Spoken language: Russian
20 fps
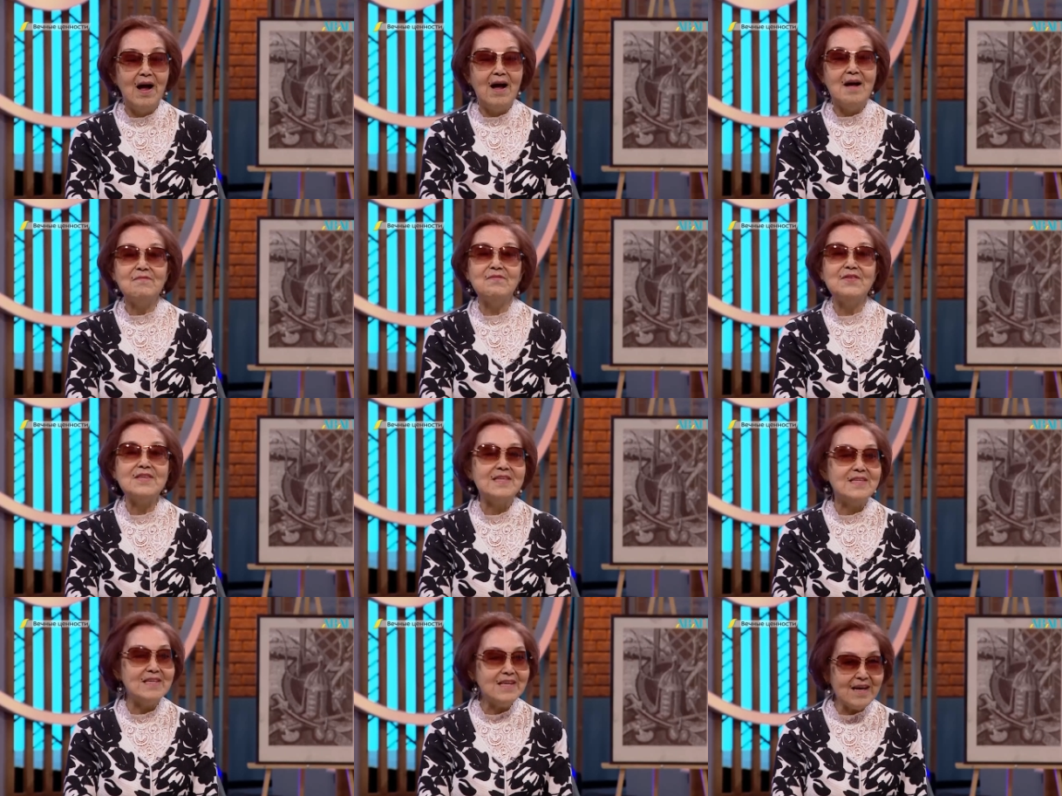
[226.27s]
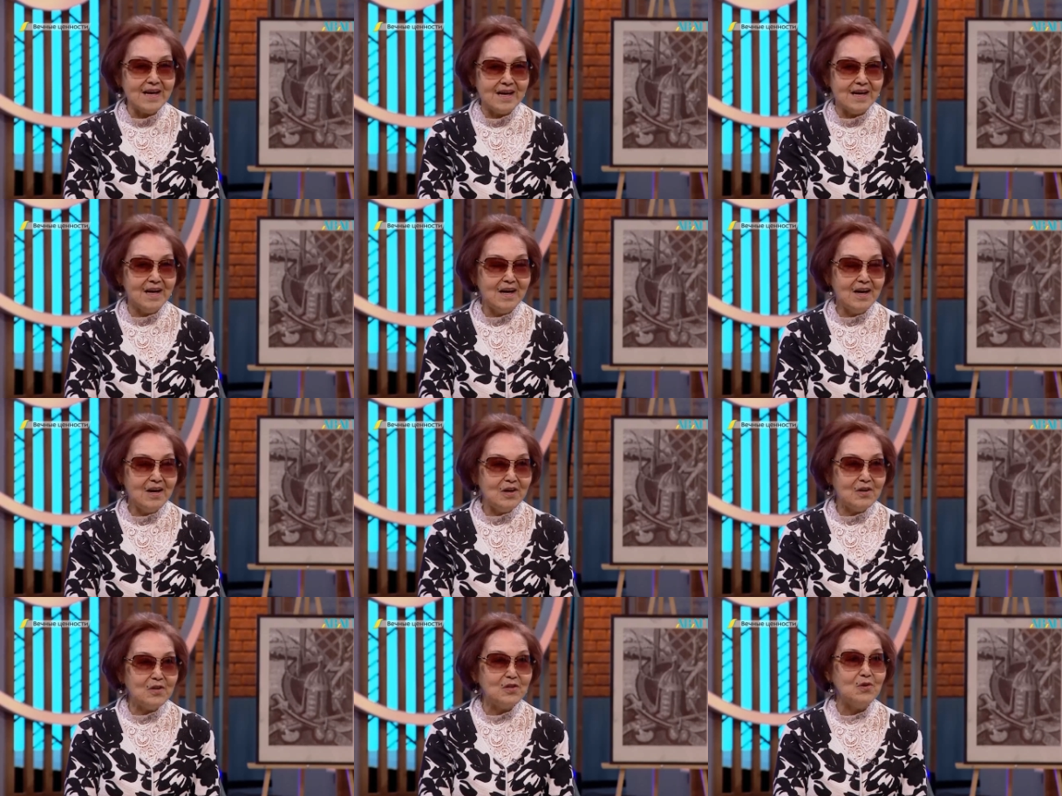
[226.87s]
все
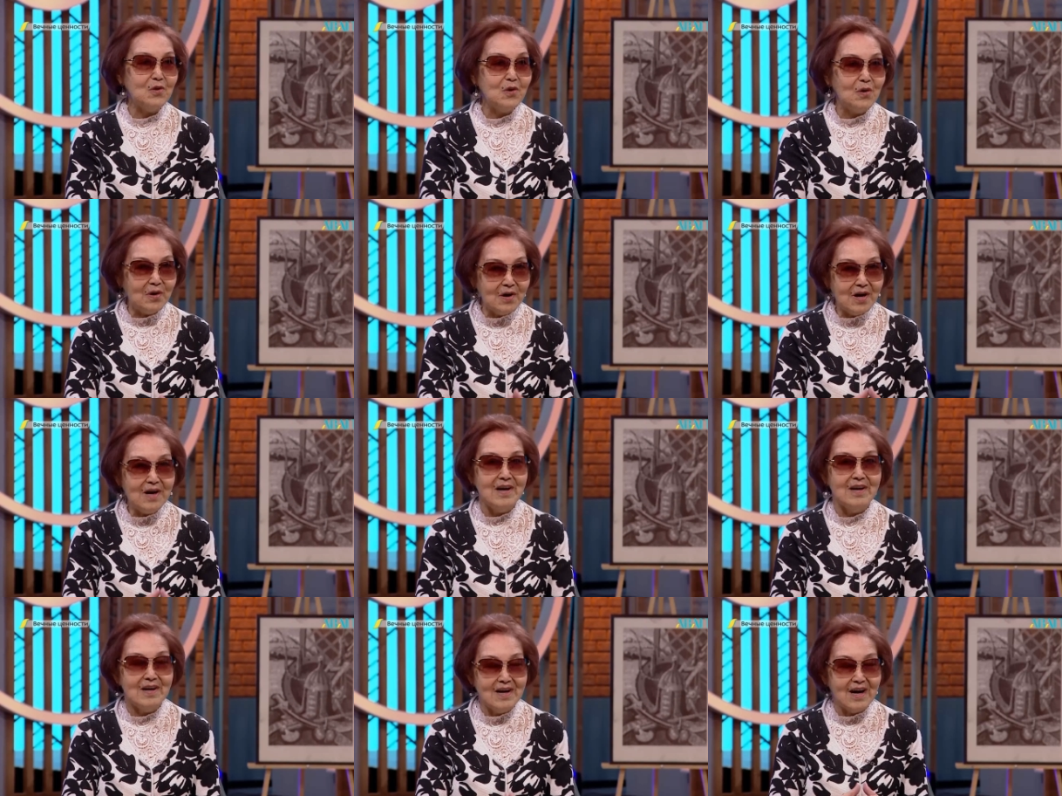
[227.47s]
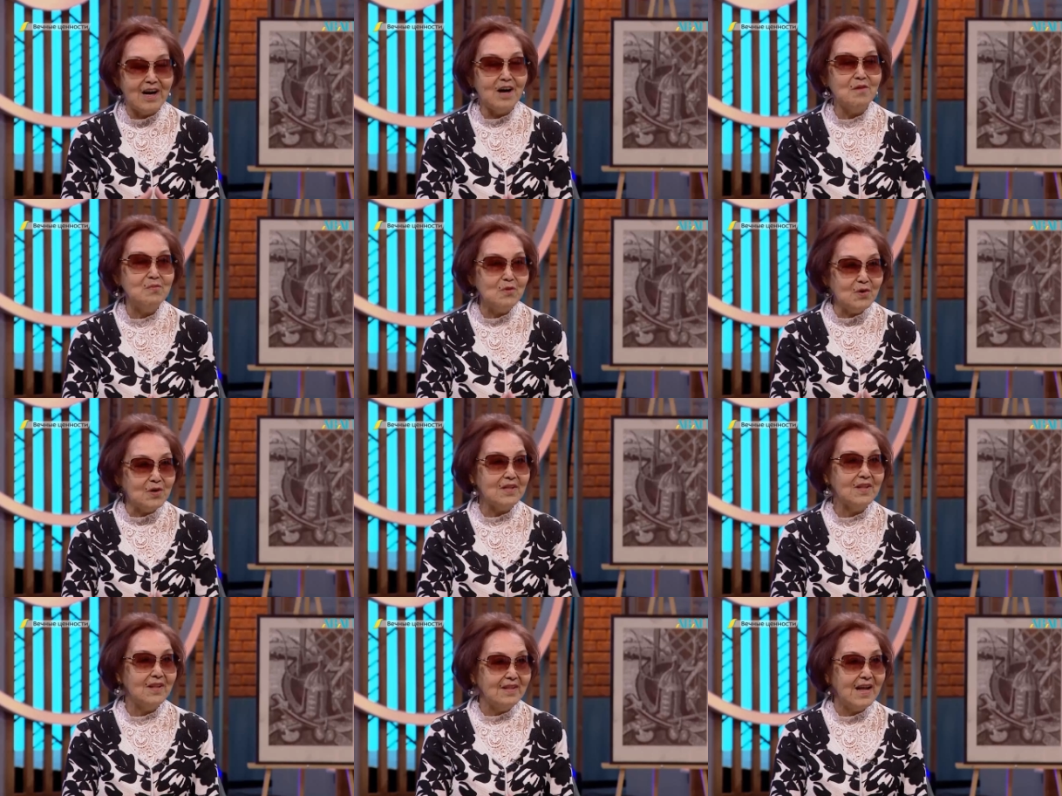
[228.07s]
кто
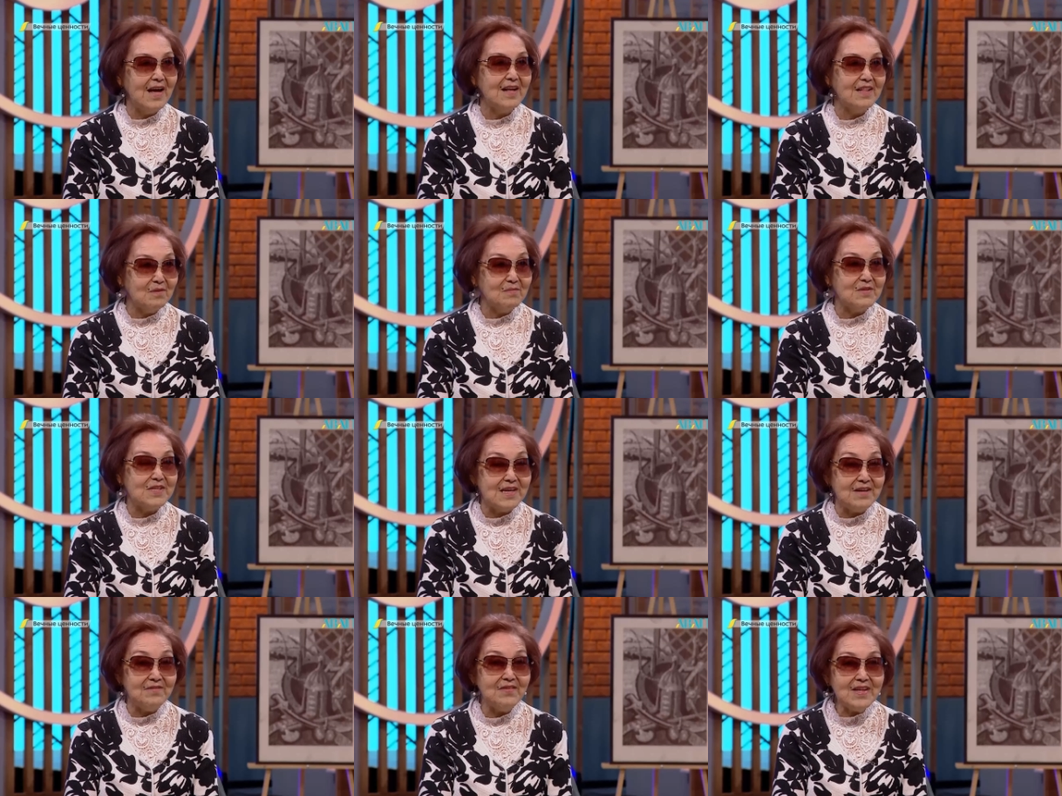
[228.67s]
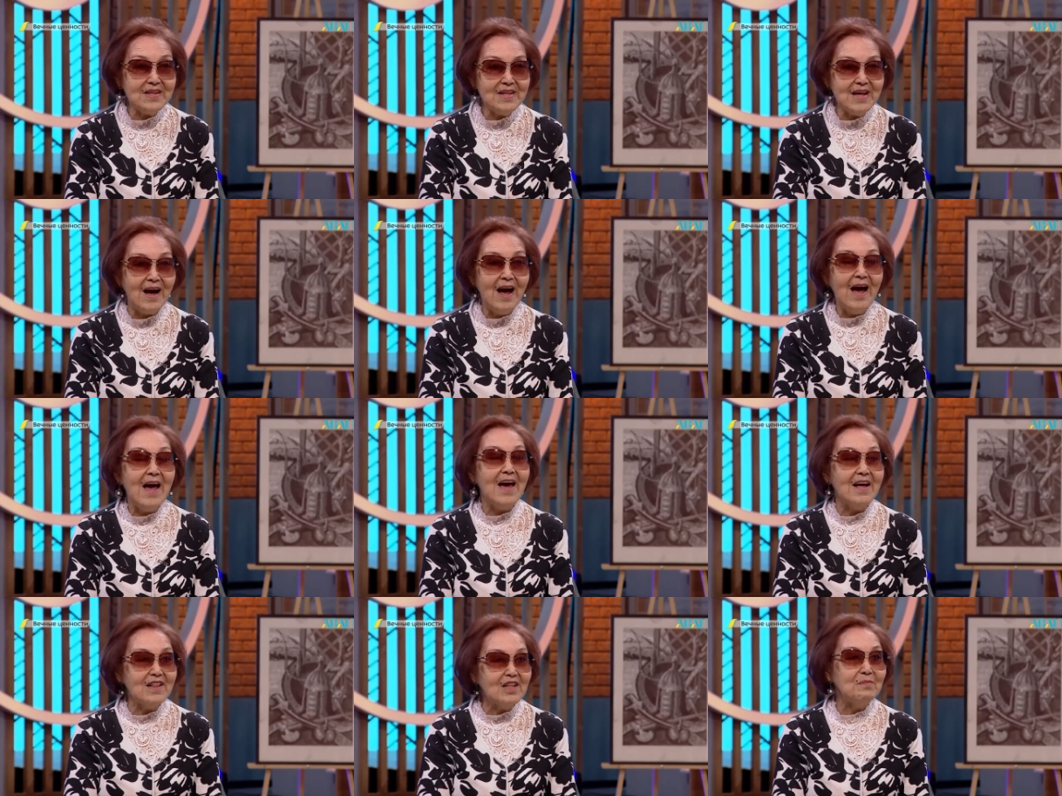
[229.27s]
работал на этом телевидении,
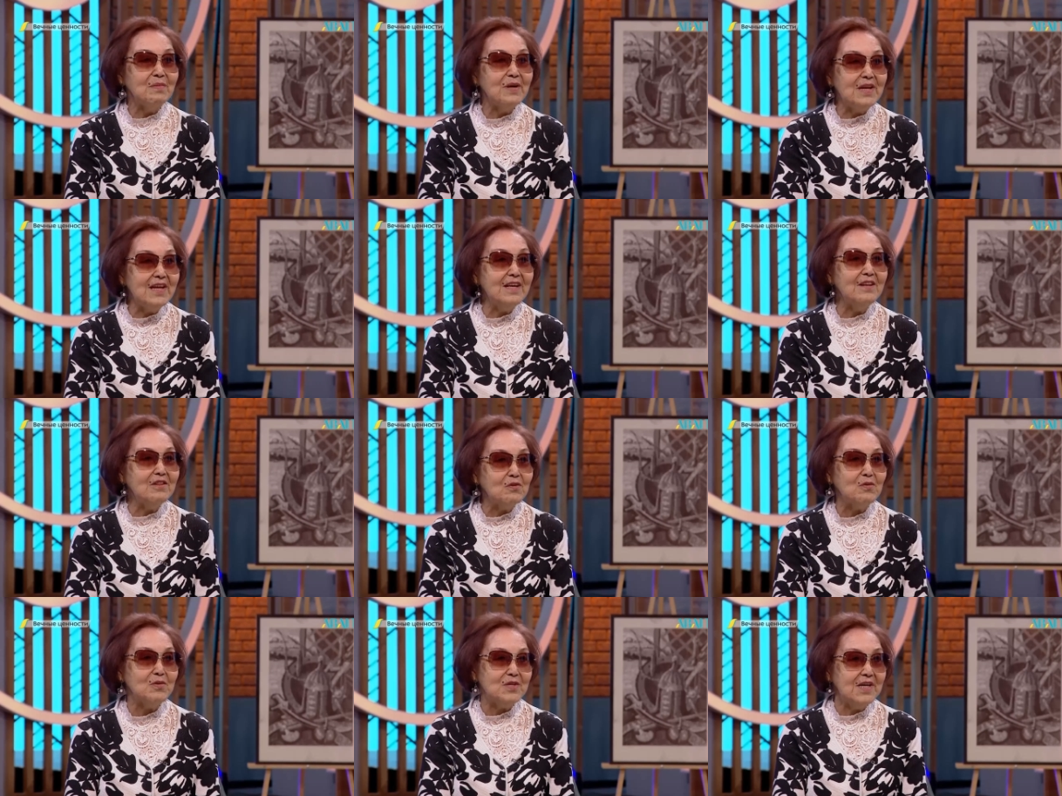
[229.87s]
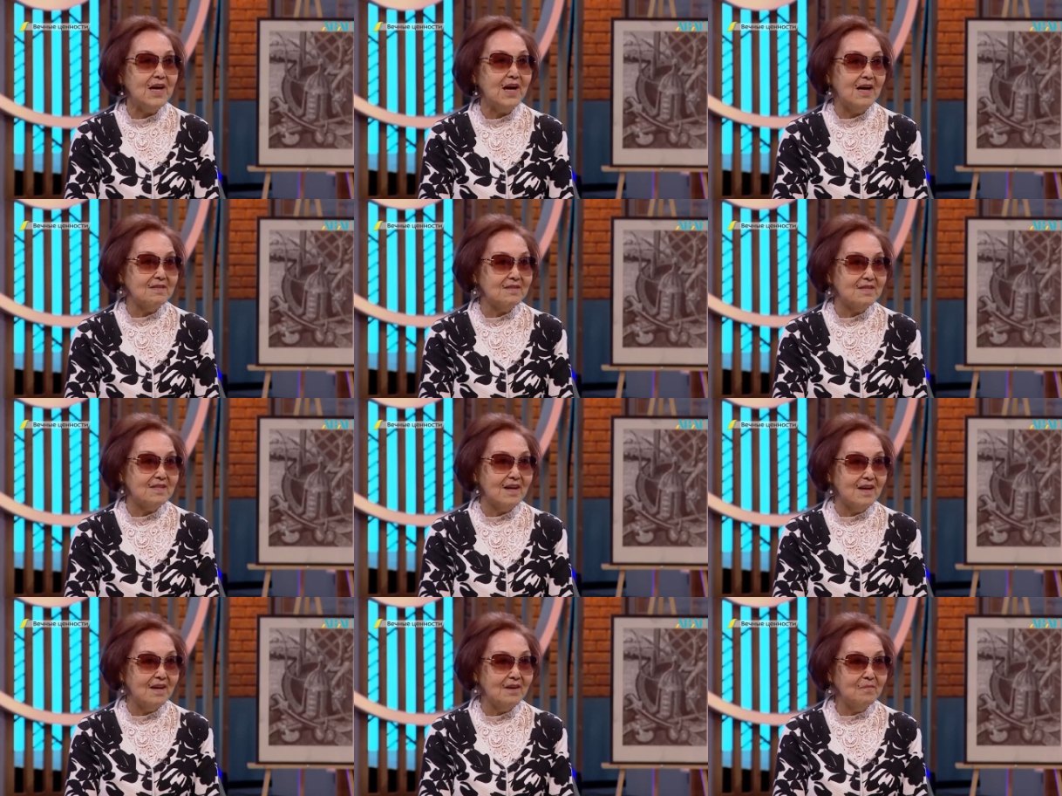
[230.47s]
это были
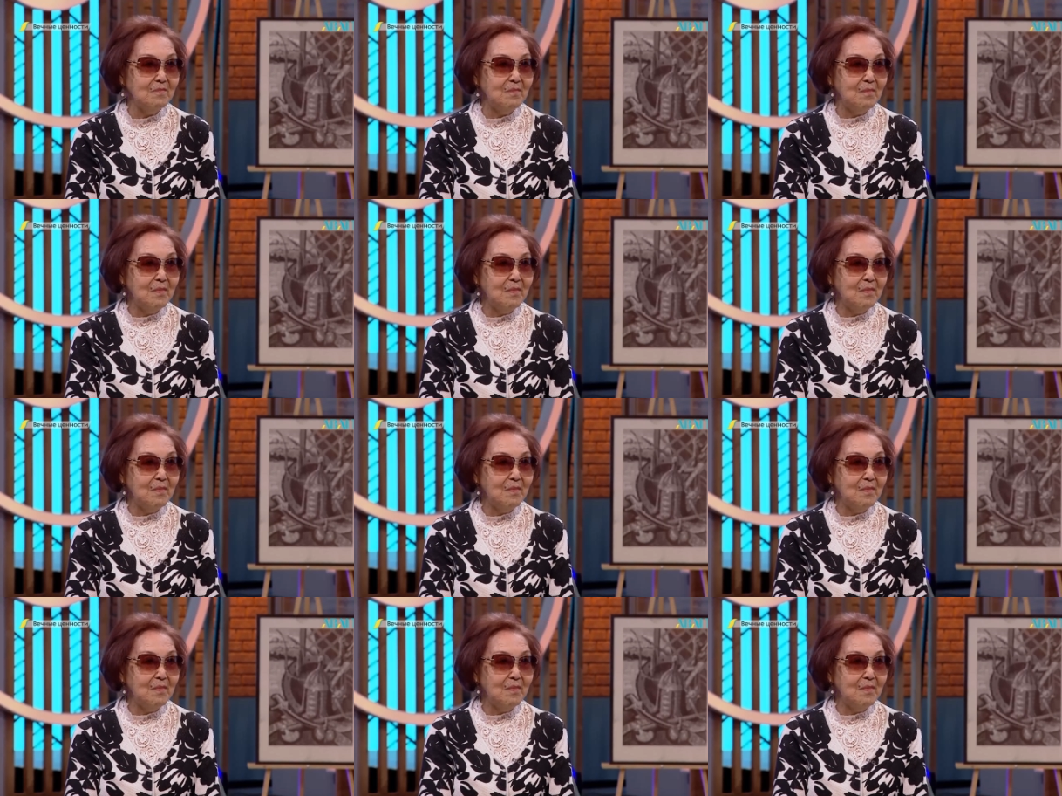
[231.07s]
энтузиасты.